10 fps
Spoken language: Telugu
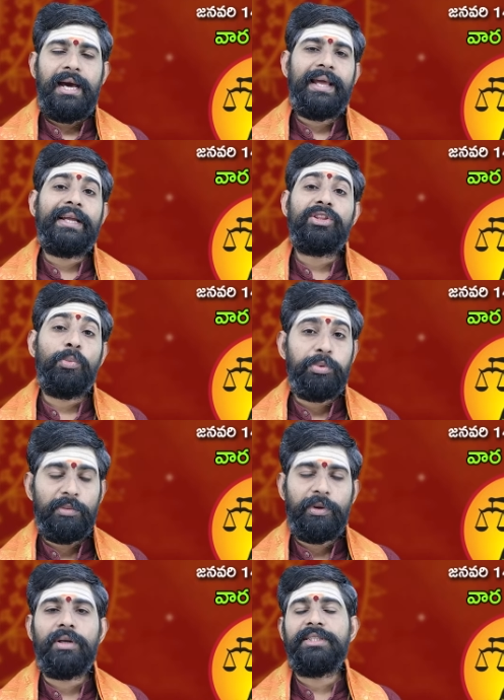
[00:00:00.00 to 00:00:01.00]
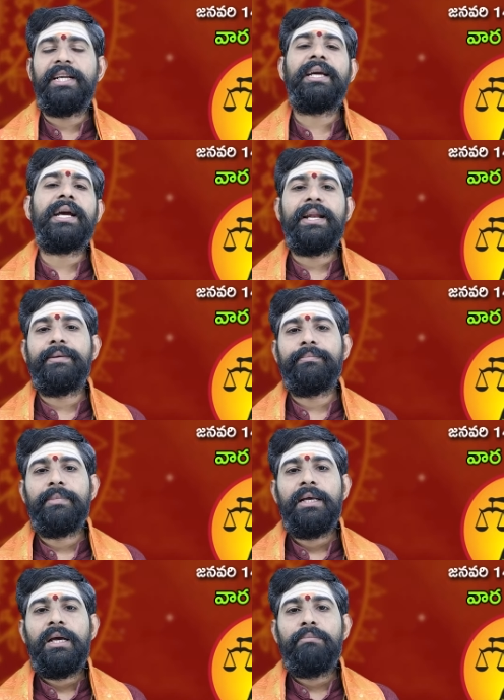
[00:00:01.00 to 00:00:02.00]
అలాగే తప్పుడు పనులు చేయడం కానీ
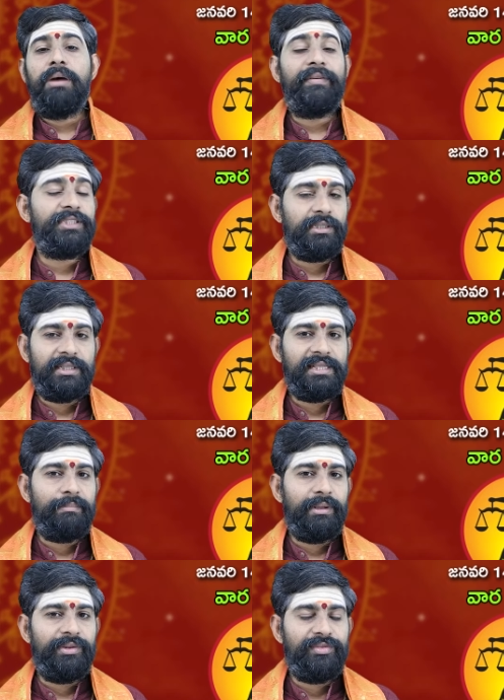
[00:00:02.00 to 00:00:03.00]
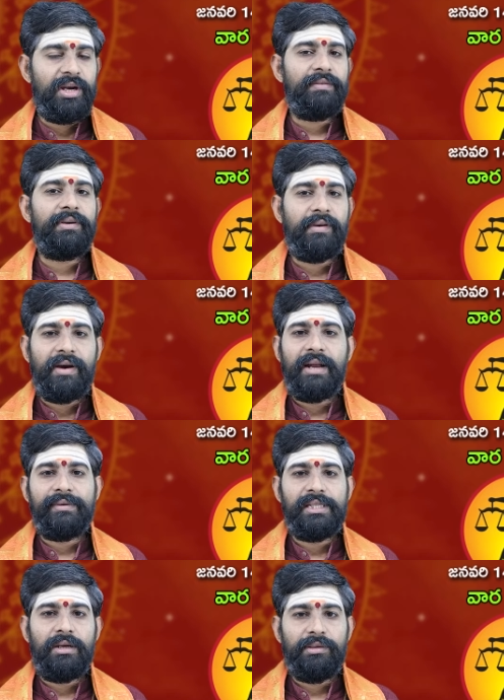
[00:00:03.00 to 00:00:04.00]
భవిష్యత్తుకి సంబంధించినటువంటి వ్యవహార
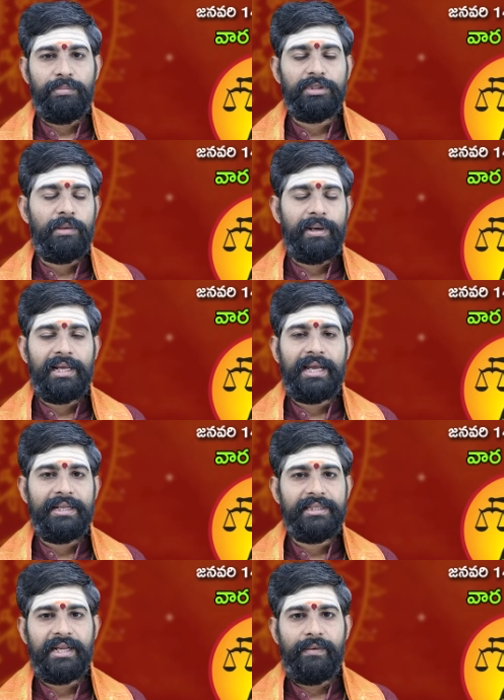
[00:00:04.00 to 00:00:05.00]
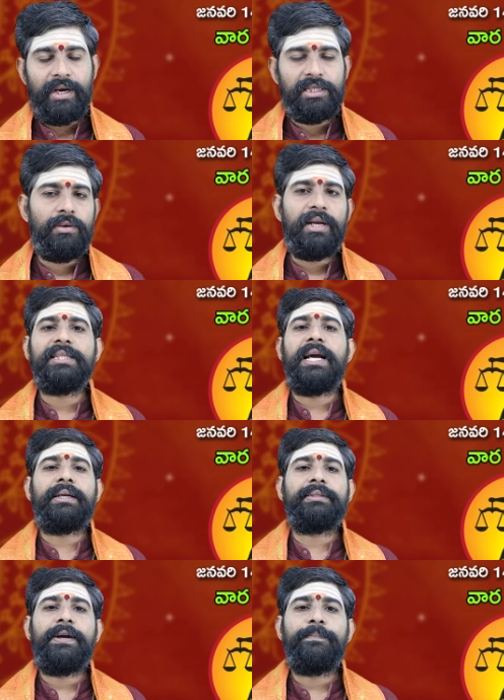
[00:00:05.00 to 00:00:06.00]
విషయాల్లో ఇబ్బందులు పడడం కానీ జరిగే అవకాశాలు ఉన్నాయి
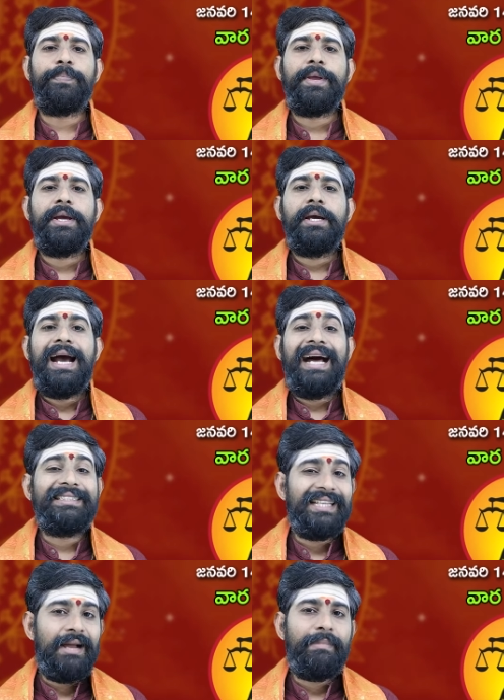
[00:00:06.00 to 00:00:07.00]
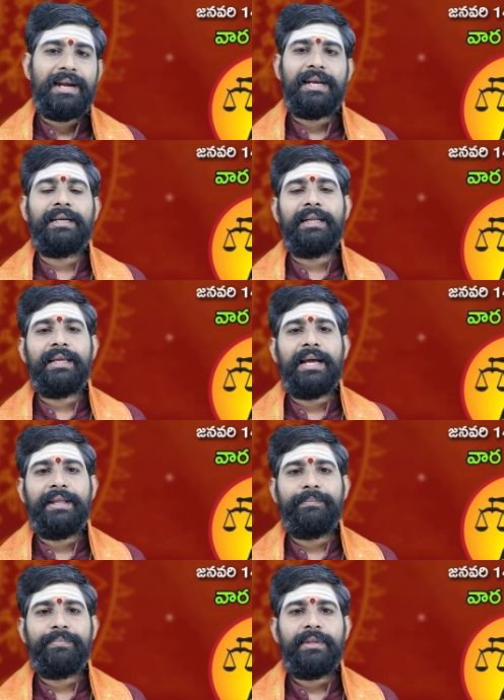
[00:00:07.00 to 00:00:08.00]
జాగ్రత్త అతిగా మాట్లాడడం
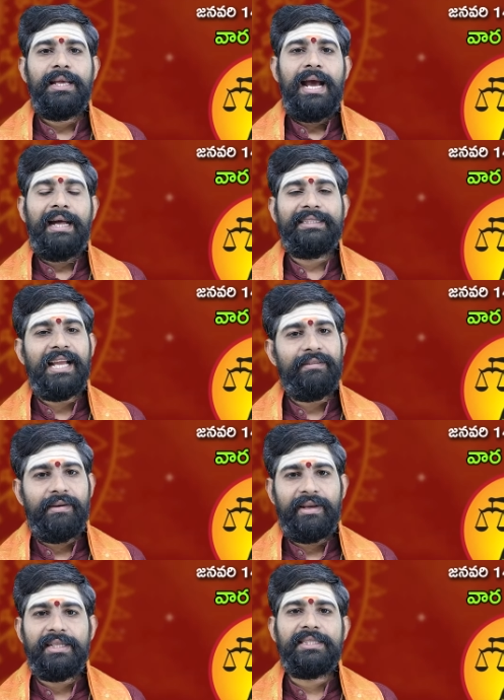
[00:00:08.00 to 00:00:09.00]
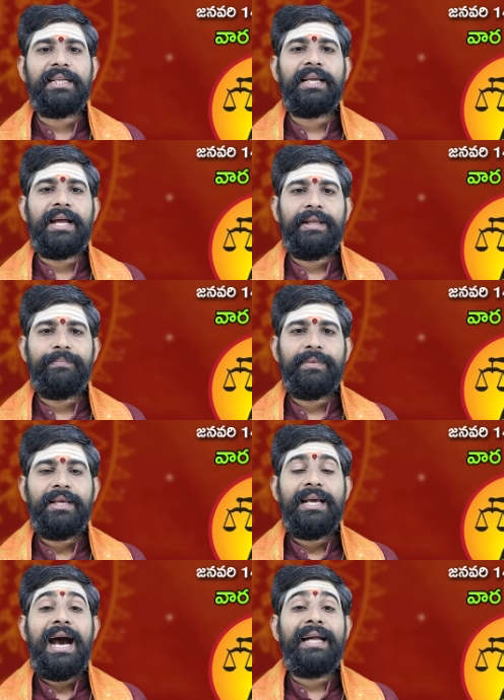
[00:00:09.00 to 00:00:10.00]
కానీ అతిగా వ్యవహరించడం కానీ
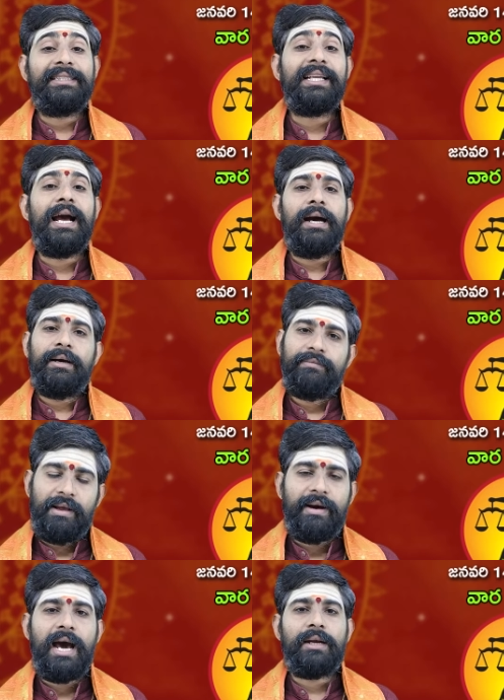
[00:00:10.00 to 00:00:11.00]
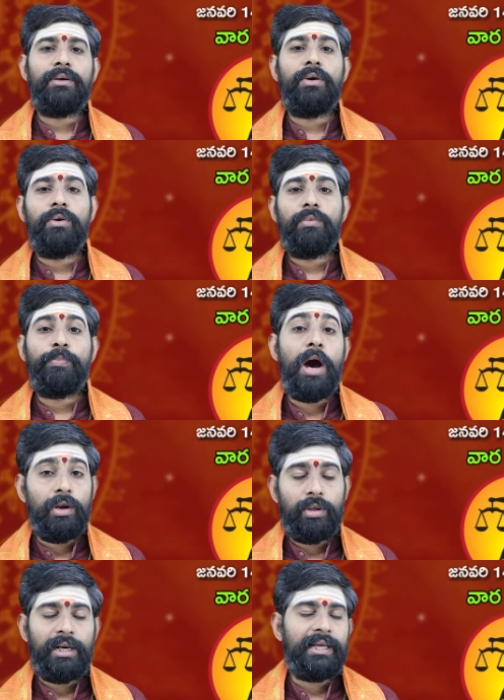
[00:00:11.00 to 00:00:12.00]
అతిగా వ్యవహారంలో
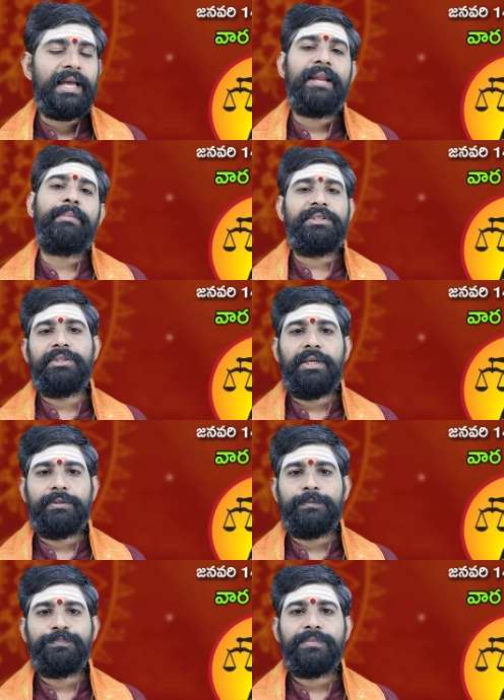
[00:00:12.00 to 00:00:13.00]
పాల్గొనడం కానీ మంచిది కాదు